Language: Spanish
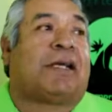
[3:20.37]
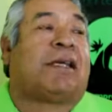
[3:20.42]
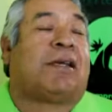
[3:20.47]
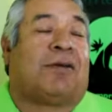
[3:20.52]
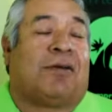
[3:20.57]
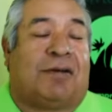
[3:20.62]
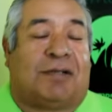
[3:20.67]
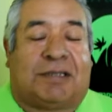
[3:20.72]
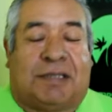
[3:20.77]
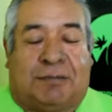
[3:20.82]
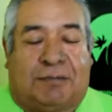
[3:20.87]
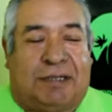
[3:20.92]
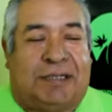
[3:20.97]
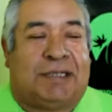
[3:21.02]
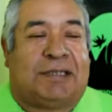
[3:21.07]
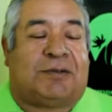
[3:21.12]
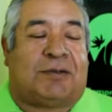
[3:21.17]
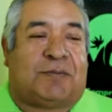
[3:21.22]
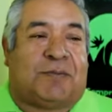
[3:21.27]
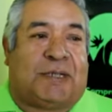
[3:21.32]
aquí con los
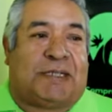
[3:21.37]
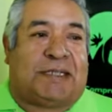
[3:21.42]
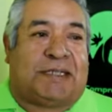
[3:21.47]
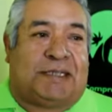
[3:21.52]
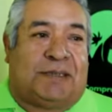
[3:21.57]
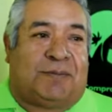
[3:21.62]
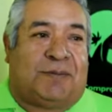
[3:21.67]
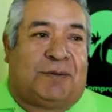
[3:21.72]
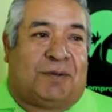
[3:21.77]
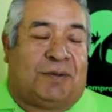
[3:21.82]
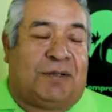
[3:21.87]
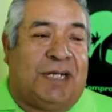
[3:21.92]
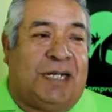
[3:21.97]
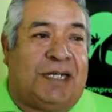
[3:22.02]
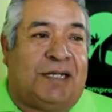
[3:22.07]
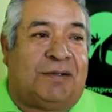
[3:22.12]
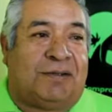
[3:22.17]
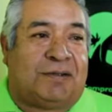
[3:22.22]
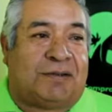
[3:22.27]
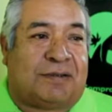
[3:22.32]
arbolitos, participo con
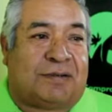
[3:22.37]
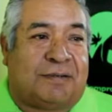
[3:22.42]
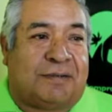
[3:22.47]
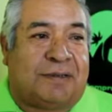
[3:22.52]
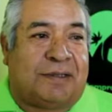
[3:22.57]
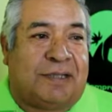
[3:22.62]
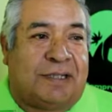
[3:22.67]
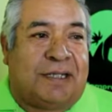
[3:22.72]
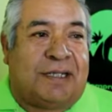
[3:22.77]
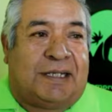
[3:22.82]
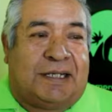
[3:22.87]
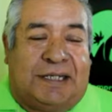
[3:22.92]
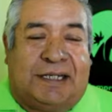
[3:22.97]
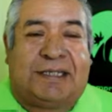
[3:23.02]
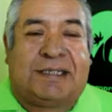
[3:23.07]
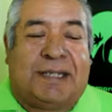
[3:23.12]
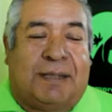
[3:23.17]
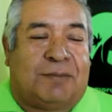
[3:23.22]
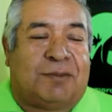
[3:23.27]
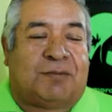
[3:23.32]
ellos y
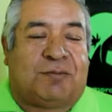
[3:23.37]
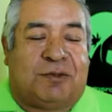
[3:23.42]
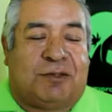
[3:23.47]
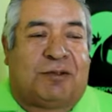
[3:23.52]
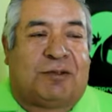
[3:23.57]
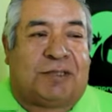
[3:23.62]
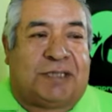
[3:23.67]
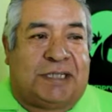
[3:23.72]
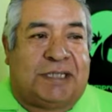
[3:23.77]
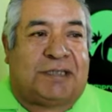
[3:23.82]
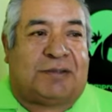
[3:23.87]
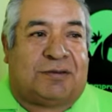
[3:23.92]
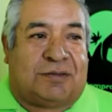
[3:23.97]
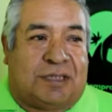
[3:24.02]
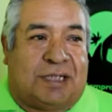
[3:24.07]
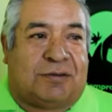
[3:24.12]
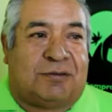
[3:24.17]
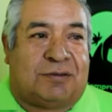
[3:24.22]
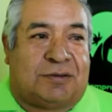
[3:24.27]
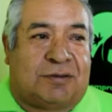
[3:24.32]
estamos muy contentos,
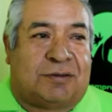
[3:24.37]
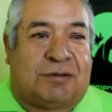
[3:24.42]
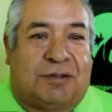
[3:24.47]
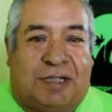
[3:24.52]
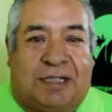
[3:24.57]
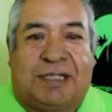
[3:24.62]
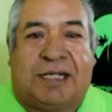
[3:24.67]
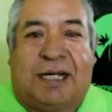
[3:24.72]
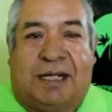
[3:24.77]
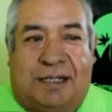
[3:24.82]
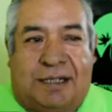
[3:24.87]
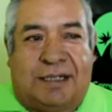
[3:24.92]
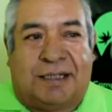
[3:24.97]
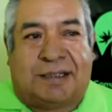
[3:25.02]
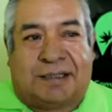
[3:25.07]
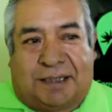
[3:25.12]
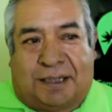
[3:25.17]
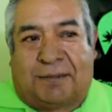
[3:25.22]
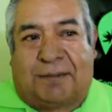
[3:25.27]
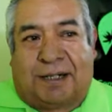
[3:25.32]
a gusto con ellos,
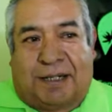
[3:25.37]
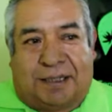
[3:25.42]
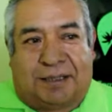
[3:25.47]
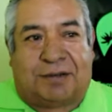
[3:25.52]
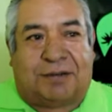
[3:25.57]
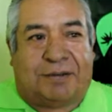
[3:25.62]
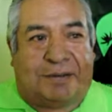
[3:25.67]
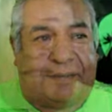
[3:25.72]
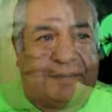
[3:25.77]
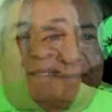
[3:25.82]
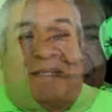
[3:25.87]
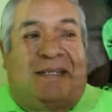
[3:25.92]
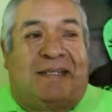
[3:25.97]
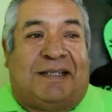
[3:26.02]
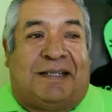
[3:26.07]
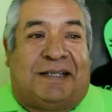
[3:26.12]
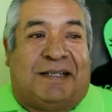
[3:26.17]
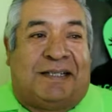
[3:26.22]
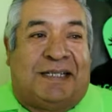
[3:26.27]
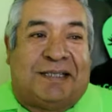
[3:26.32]
trabajando.
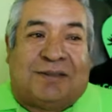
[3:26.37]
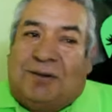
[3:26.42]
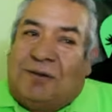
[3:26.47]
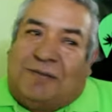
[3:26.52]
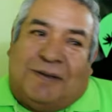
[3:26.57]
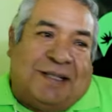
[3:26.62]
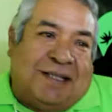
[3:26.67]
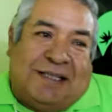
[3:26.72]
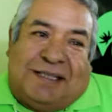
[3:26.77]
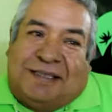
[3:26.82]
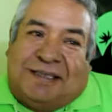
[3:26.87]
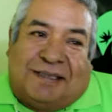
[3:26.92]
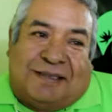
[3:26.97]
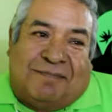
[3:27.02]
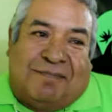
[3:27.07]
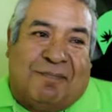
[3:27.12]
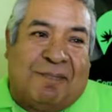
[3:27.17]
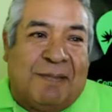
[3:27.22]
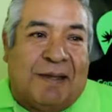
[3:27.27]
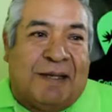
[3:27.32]
¿eh? Y estoy feliz,
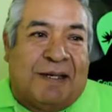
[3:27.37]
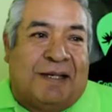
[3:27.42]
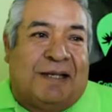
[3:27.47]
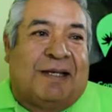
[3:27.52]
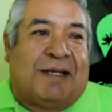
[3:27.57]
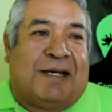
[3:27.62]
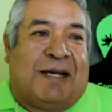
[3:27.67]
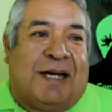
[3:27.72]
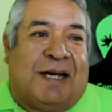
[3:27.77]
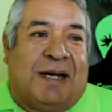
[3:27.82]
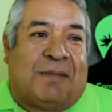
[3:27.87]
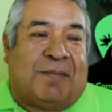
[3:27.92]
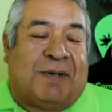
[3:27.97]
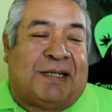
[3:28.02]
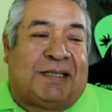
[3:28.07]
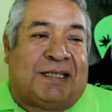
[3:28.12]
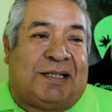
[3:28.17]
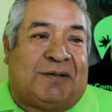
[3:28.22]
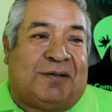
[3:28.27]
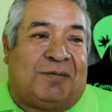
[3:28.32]

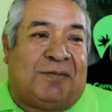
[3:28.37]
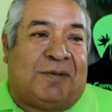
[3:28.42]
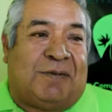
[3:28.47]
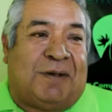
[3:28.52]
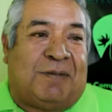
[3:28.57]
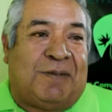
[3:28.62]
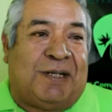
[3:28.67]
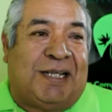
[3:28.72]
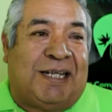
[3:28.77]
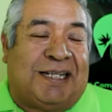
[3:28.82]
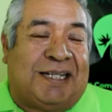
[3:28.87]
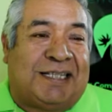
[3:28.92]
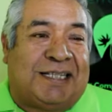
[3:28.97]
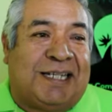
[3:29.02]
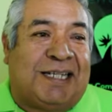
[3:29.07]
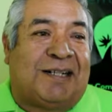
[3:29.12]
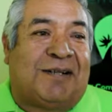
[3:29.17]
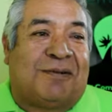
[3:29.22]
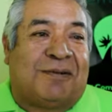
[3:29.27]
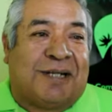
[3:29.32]
aparte con mi familia que
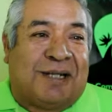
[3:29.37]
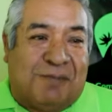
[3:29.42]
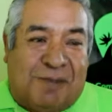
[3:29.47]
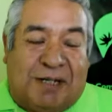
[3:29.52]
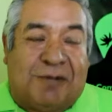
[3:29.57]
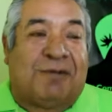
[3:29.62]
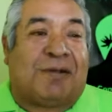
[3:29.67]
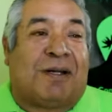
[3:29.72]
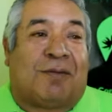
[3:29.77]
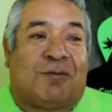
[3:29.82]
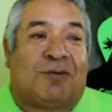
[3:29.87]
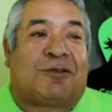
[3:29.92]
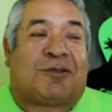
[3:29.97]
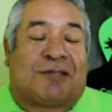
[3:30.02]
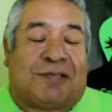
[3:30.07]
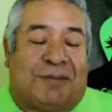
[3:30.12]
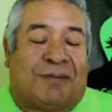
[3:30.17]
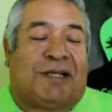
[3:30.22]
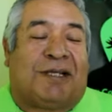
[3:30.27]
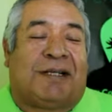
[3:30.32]
tengo, que me ayuda
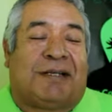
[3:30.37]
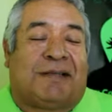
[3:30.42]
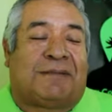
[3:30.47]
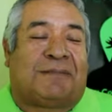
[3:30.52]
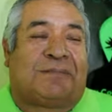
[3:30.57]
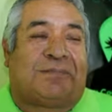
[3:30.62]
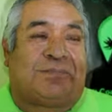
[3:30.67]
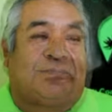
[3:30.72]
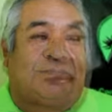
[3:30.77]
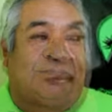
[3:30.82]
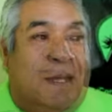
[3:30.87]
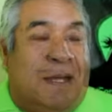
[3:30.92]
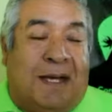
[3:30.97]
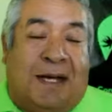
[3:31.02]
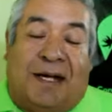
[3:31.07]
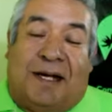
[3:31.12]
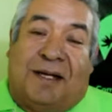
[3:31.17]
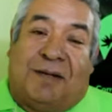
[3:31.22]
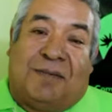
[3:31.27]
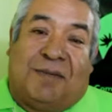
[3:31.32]
mucho también.
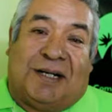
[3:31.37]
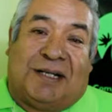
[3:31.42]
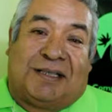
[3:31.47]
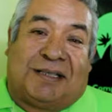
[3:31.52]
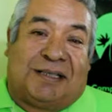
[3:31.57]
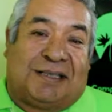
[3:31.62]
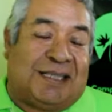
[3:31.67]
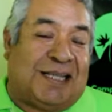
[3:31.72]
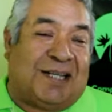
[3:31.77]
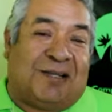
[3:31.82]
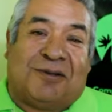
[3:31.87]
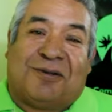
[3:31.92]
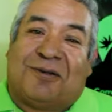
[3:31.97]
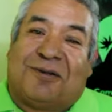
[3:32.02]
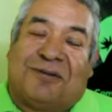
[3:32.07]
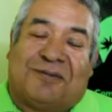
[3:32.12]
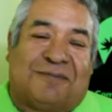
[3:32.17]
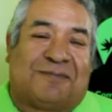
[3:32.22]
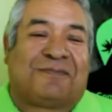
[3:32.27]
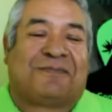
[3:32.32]
Ay, Mati, te
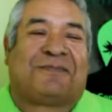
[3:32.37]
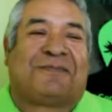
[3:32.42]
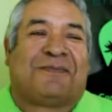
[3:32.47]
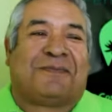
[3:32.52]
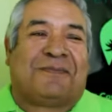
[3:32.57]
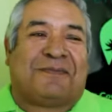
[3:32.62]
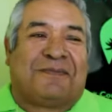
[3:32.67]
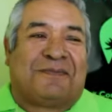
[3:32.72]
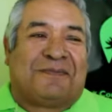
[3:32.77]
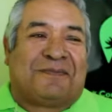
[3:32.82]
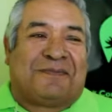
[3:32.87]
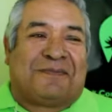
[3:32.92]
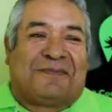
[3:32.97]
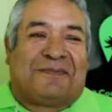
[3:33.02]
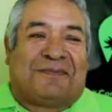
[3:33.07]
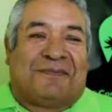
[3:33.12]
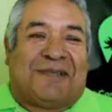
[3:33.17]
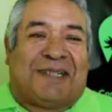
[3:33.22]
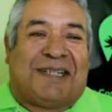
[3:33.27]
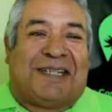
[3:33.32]
adoro
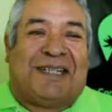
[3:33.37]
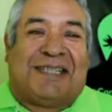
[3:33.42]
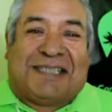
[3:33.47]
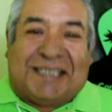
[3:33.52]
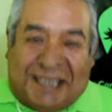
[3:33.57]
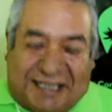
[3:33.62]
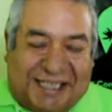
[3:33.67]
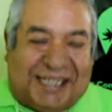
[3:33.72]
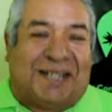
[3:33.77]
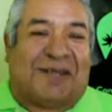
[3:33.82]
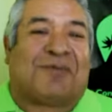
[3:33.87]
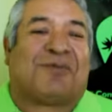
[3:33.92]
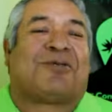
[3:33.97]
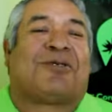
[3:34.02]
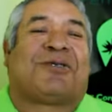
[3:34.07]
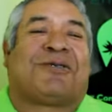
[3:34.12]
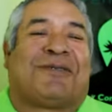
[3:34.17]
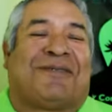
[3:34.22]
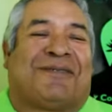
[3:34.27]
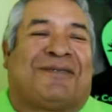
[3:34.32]
y te quiero
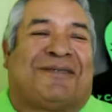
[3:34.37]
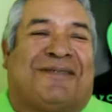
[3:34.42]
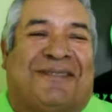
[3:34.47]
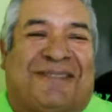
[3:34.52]
mucho